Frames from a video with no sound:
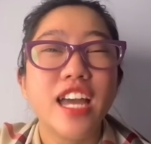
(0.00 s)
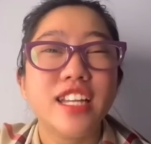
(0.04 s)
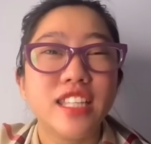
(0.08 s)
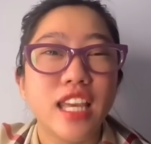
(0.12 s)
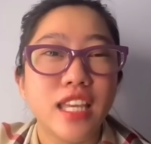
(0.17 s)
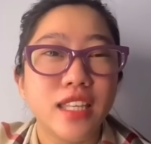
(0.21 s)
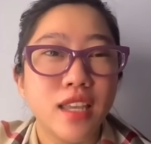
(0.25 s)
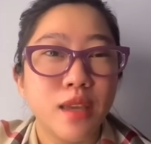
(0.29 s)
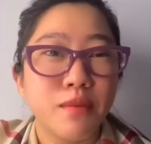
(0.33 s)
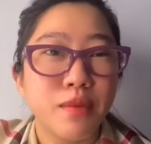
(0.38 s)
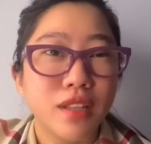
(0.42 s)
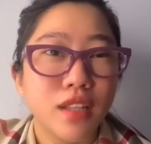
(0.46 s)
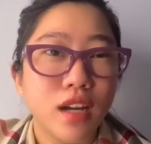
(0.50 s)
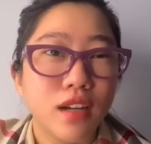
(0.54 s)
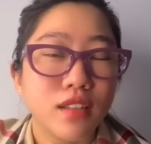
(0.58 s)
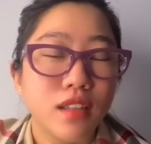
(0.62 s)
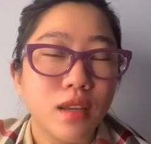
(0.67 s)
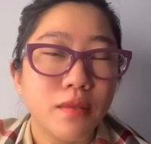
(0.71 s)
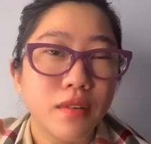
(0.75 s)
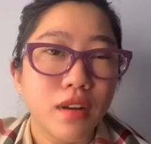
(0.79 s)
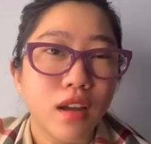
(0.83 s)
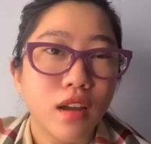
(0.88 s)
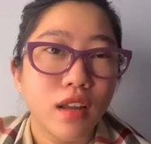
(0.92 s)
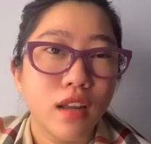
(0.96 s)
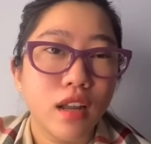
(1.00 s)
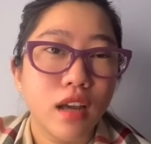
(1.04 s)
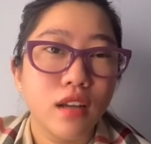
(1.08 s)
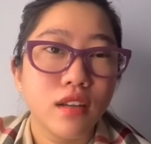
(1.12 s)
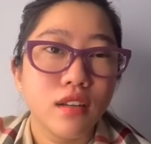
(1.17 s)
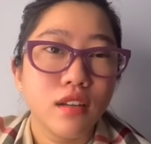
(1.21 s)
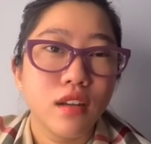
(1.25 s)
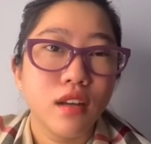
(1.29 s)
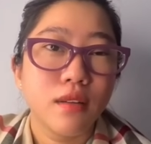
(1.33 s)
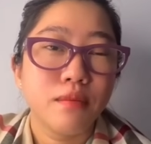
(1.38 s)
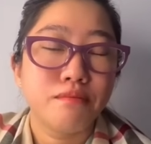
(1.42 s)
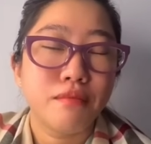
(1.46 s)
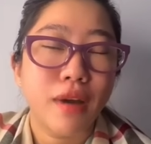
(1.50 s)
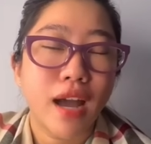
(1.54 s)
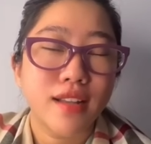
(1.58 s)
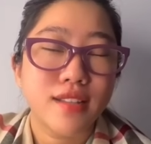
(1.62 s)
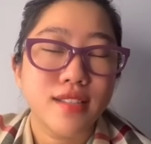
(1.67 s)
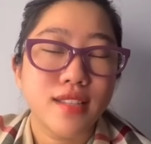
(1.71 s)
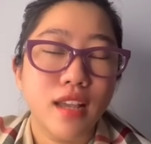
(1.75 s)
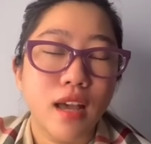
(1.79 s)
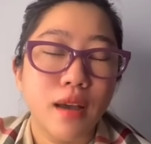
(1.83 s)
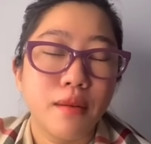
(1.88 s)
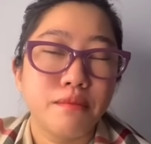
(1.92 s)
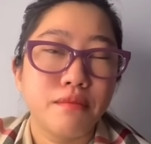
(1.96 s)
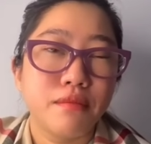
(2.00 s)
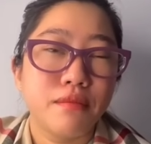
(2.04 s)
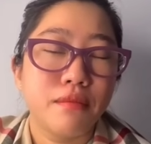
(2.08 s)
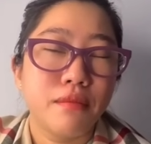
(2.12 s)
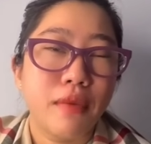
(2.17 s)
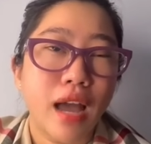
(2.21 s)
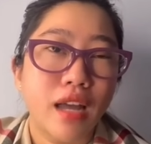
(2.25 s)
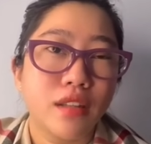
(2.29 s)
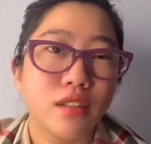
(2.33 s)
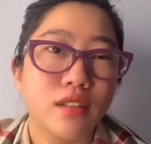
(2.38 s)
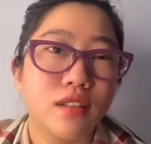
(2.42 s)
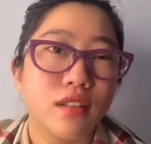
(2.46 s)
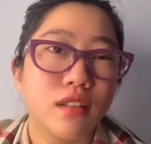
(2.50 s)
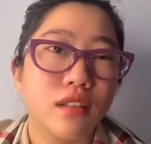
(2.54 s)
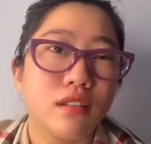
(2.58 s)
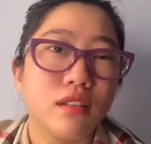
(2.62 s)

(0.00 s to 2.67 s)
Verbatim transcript: thì chị bé tư chị mới nói à mà mà